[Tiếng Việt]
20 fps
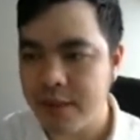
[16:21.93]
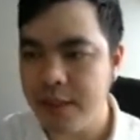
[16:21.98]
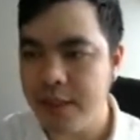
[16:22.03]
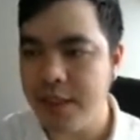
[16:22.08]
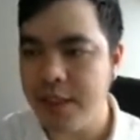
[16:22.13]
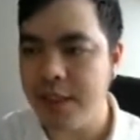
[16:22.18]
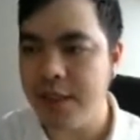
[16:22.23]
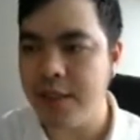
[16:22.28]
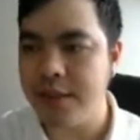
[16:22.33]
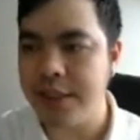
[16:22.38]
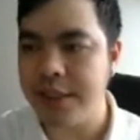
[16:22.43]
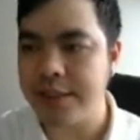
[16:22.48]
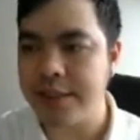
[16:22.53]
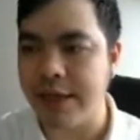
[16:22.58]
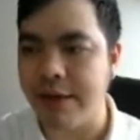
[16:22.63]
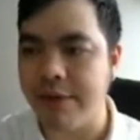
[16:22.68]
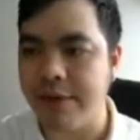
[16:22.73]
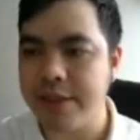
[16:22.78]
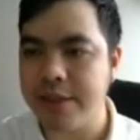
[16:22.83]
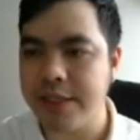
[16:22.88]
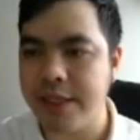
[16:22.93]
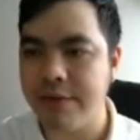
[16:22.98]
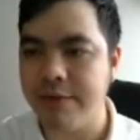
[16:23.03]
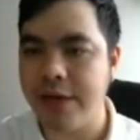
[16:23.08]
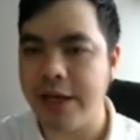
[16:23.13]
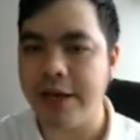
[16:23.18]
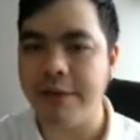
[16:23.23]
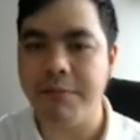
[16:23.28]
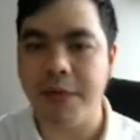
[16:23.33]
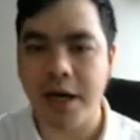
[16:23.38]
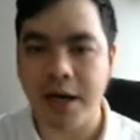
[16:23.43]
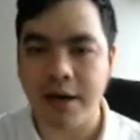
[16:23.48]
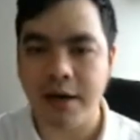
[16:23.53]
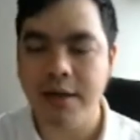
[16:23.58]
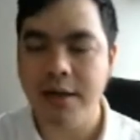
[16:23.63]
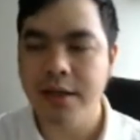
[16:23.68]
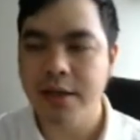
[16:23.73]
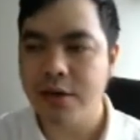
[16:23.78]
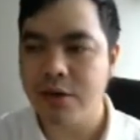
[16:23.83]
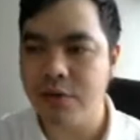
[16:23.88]
thì chia sẻ với anh chị VSM
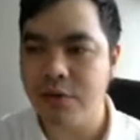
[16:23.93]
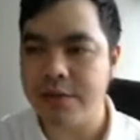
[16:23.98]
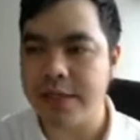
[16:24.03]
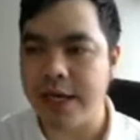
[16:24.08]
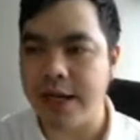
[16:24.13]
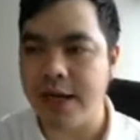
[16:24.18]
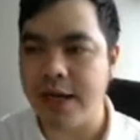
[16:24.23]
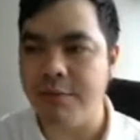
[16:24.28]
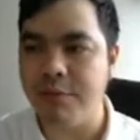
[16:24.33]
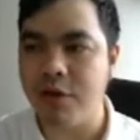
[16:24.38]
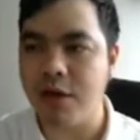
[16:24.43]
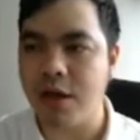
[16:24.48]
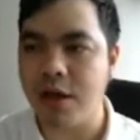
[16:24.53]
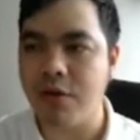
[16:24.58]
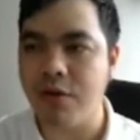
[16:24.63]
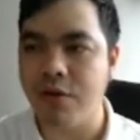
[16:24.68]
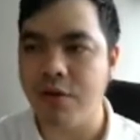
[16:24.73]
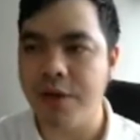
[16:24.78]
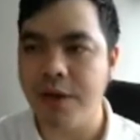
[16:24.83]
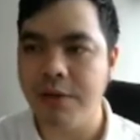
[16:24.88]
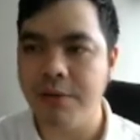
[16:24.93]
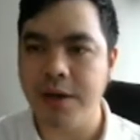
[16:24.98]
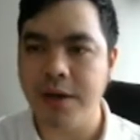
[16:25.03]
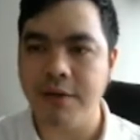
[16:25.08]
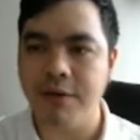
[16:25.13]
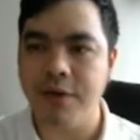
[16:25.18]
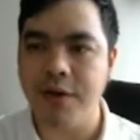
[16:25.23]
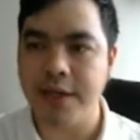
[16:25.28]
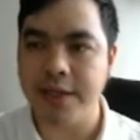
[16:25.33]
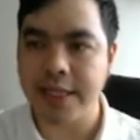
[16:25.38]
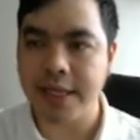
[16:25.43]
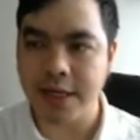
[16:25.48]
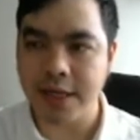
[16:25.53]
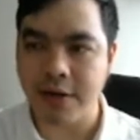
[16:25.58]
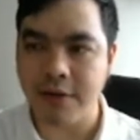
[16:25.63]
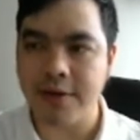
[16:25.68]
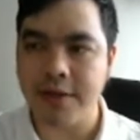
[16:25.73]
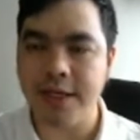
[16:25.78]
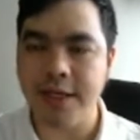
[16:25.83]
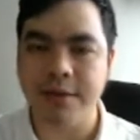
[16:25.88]
cũng sẽ là một cái cổ phiếu mà vừa tác
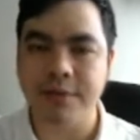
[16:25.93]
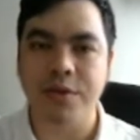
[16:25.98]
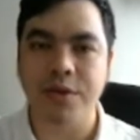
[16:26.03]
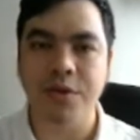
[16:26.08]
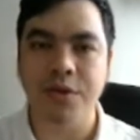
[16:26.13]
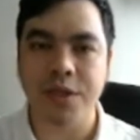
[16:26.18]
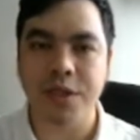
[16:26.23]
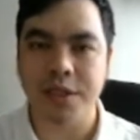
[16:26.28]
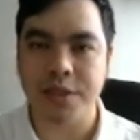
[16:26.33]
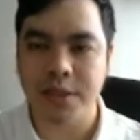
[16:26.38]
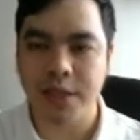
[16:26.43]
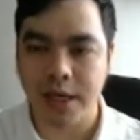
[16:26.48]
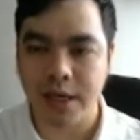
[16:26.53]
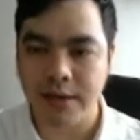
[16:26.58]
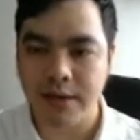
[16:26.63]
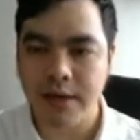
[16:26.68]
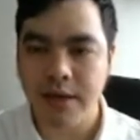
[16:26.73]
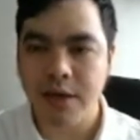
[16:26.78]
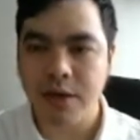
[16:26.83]
động đến điểm số của thị trường